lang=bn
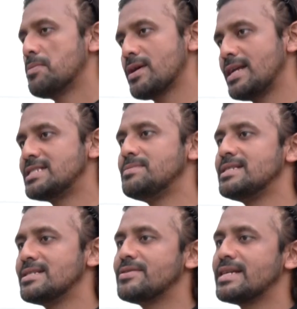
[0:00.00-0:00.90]
পরে
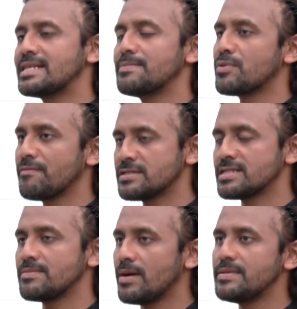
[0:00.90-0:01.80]
আলটিমেটলি ক্রিকেটে
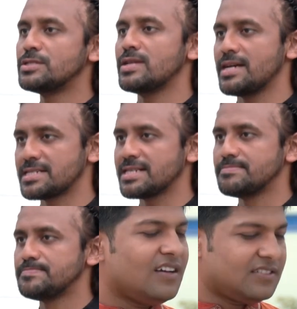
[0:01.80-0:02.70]
প্রফেশনালভাবেই চলে আসা
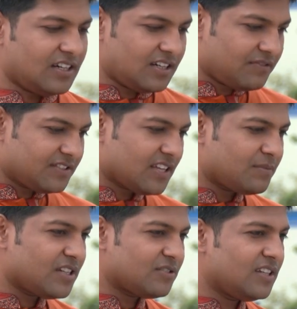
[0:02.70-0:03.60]
শাহরিন হাফিজকে
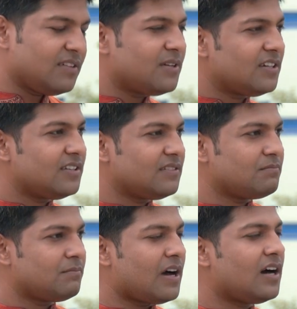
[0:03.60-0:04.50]
আমরা আসলে
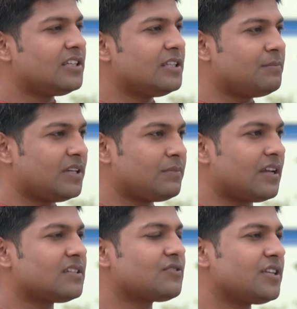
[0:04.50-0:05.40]
বাহাতি মানে
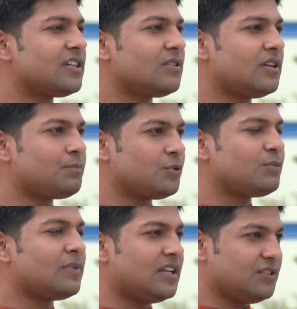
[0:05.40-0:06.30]
বাংলাদেশ ক্রিকেট দলের
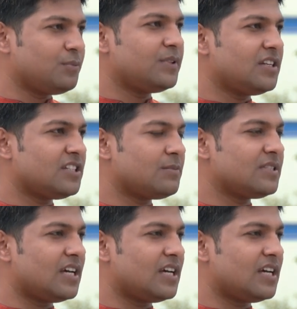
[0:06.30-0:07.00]
প্রথম বাহাতি ওপেনার হিসেবে